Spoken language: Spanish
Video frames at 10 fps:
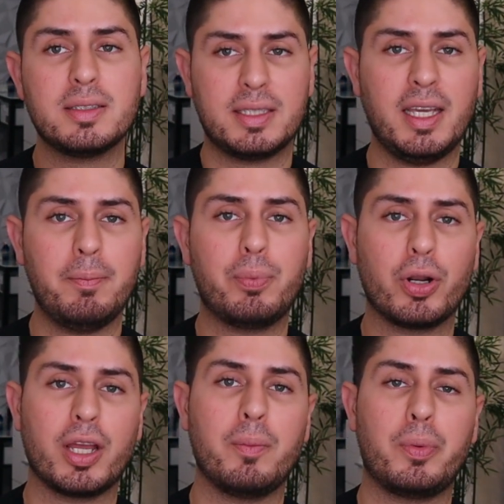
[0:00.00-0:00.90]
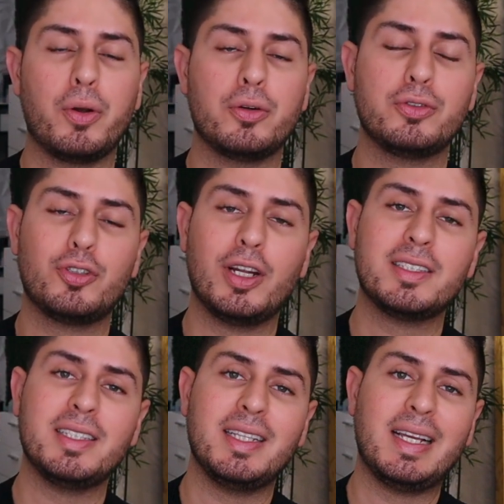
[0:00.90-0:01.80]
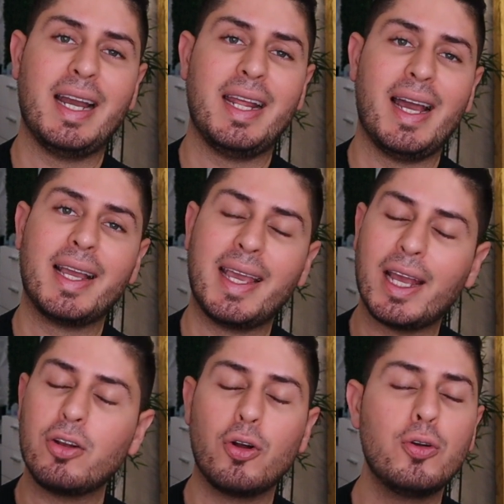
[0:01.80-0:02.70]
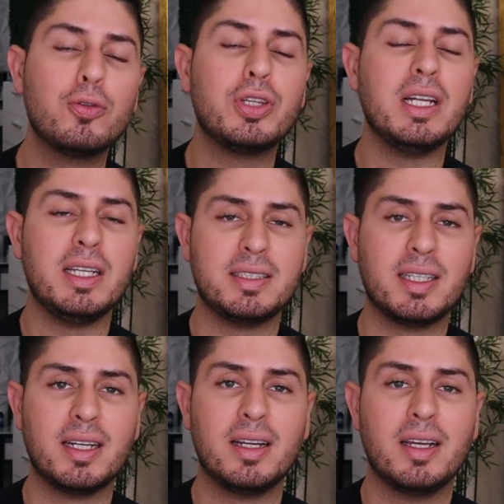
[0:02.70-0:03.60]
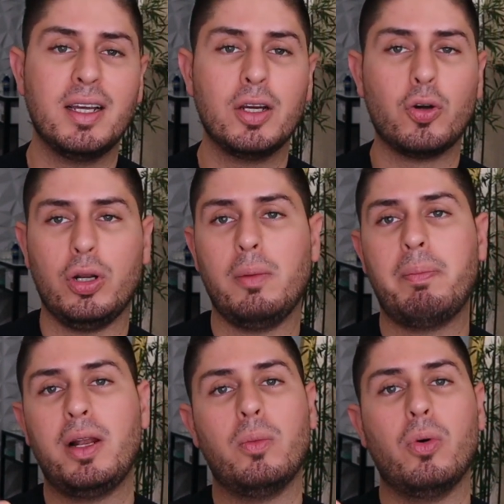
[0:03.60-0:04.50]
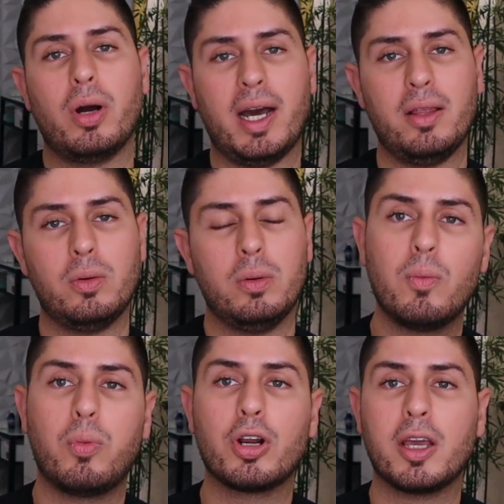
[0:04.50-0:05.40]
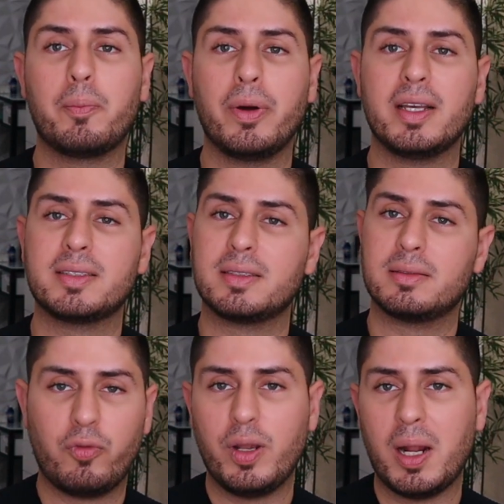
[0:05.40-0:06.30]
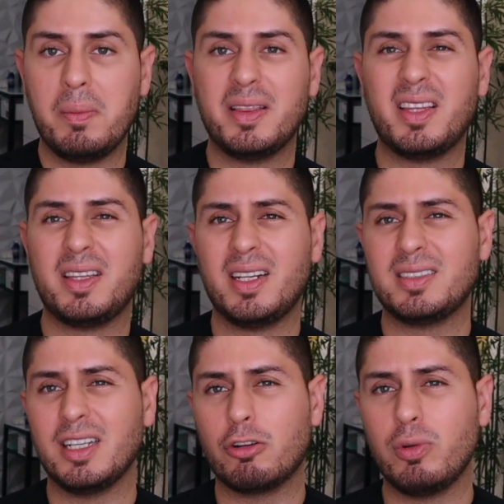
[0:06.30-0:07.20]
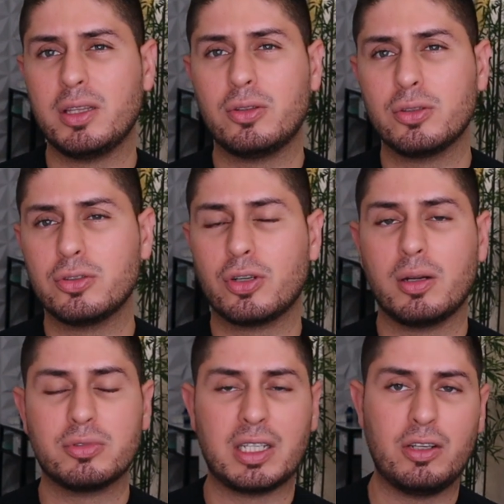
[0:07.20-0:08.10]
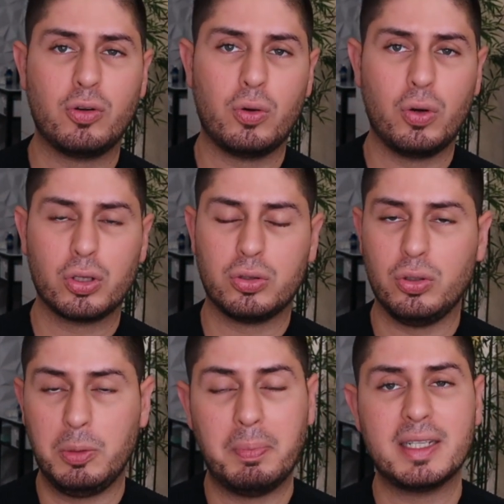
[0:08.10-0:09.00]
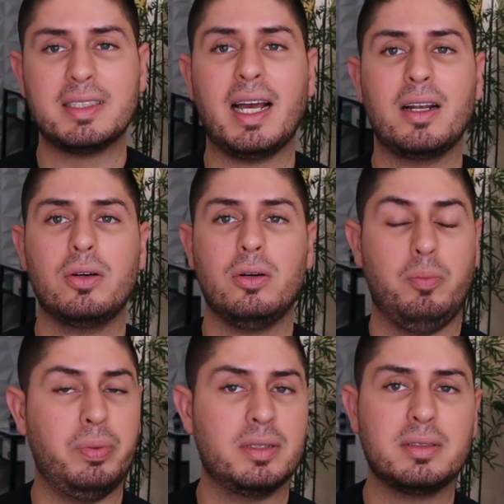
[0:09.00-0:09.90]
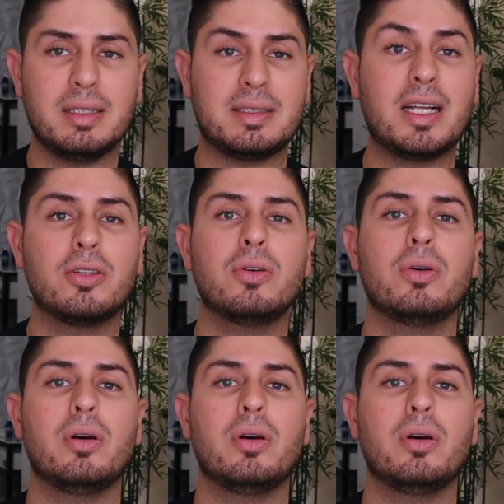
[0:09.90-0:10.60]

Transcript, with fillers: Sí, por ejemplo, yo les indicaría que no lo utilicen con el pelo mojado, porque pues finalmente tiene circuitos, no queremos que haya un corto y pase algo pues estando